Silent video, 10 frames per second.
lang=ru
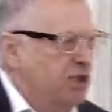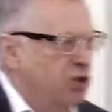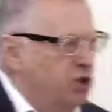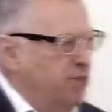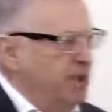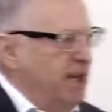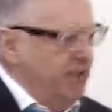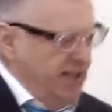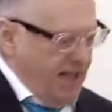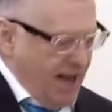Но это была
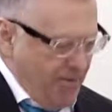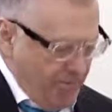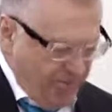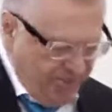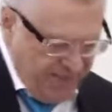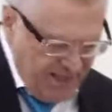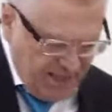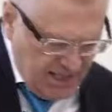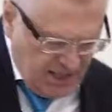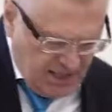война.
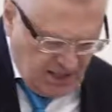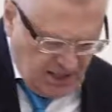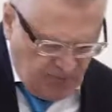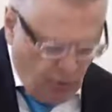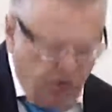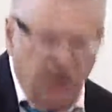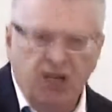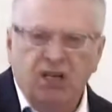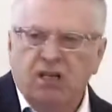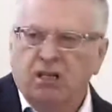
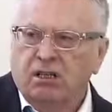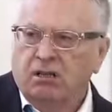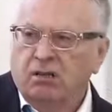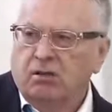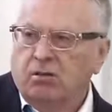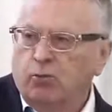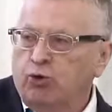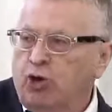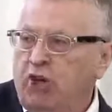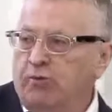Музей.
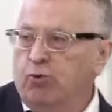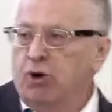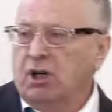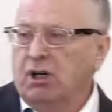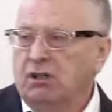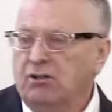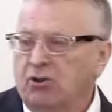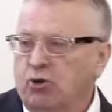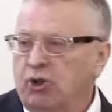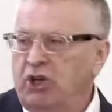Музеев много,
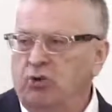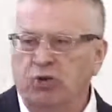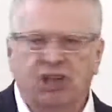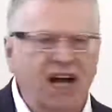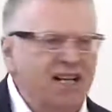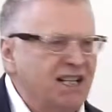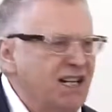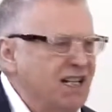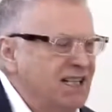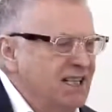но есть
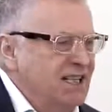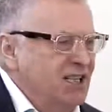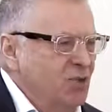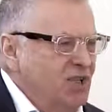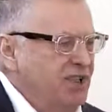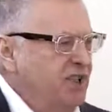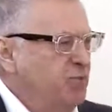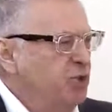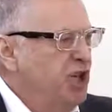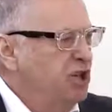уникальные. У нас есть
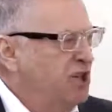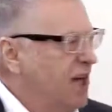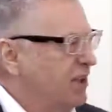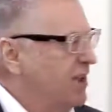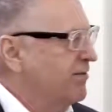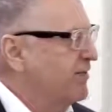музей танков.